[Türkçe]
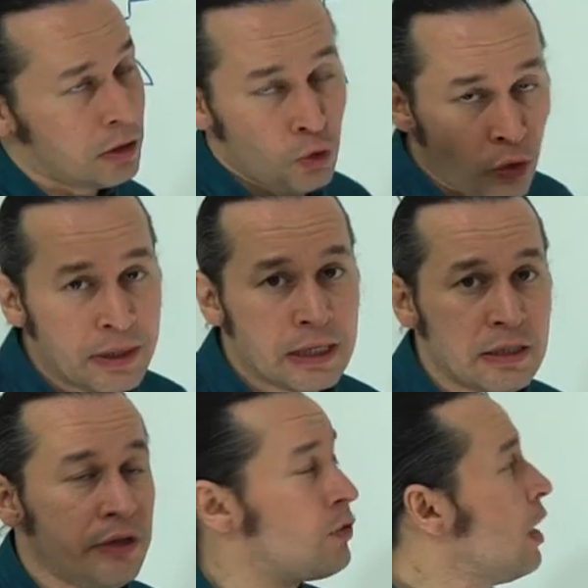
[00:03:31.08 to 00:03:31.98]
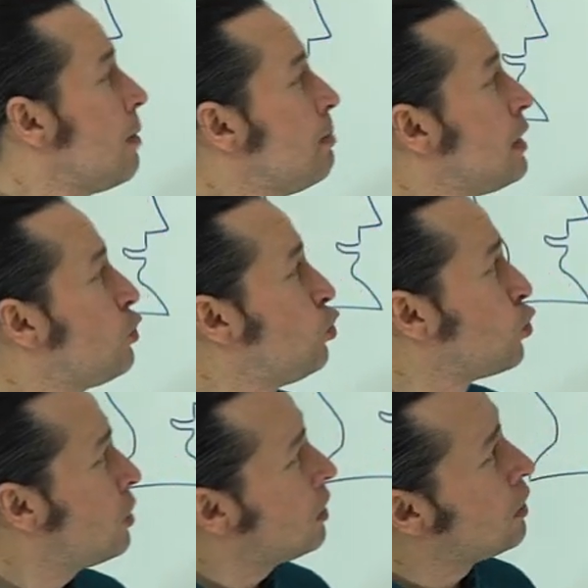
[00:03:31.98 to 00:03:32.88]
nominatif bir
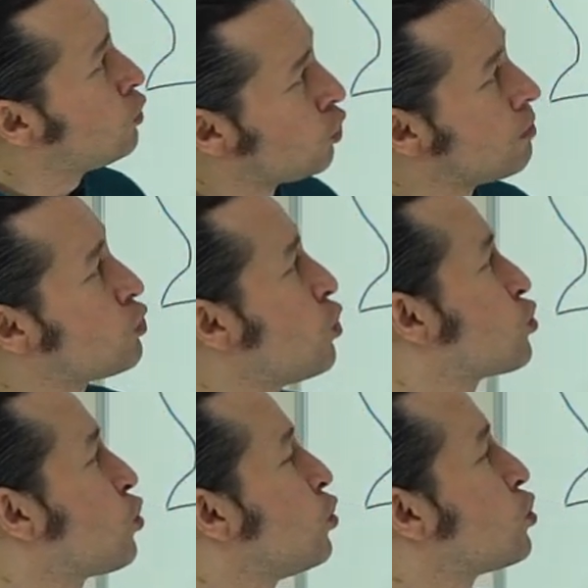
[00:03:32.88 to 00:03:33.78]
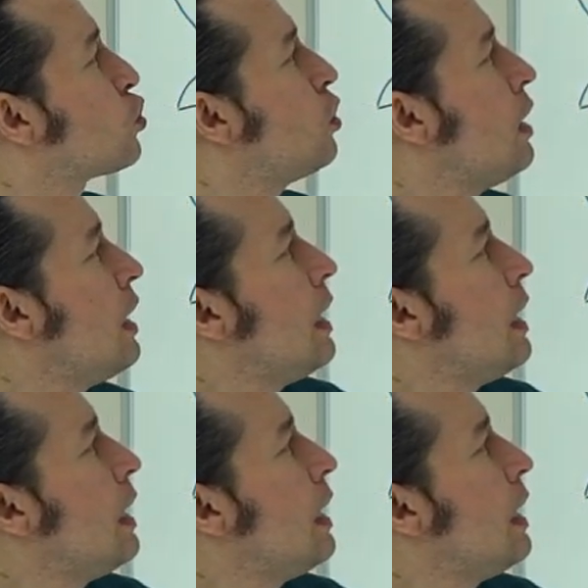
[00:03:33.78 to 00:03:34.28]
e, durum söz konusu.